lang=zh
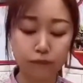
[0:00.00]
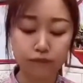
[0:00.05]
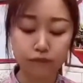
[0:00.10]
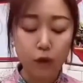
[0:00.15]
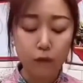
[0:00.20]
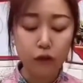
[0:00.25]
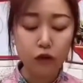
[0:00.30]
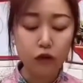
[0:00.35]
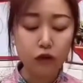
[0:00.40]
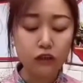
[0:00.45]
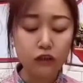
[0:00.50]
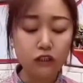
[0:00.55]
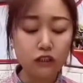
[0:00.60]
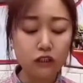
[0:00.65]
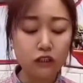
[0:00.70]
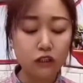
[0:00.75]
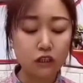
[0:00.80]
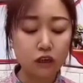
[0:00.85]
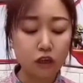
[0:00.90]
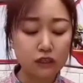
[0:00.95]
我没有
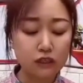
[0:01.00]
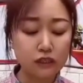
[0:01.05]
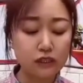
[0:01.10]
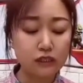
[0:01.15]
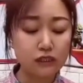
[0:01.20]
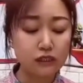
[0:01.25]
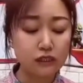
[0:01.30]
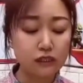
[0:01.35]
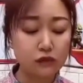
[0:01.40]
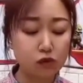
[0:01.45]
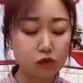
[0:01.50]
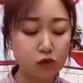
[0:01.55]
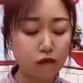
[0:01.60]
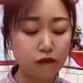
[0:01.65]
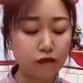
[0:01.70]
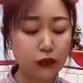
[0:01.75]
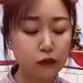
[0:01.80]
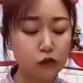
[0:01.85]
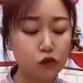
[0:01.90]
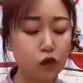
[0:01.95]
意识到自己所
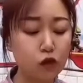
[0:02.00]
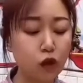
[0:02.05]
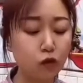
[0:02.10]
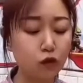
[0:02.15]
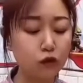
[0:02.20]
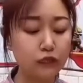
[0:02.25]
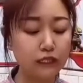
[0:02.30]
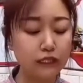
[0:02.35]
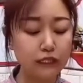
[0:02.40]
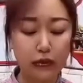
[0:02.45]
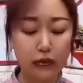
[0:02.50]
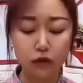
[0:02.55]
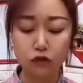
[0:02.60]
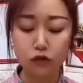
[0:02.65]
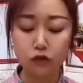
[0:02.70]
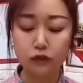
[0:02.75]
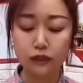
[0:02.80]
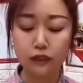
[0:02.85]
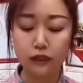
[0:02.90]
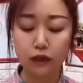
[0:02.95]
犯错误的严
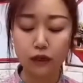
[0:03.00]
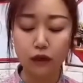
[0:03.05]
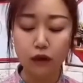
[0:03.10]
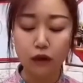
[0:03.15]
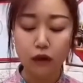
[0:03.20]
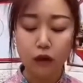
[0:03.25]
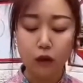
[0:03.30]
重性，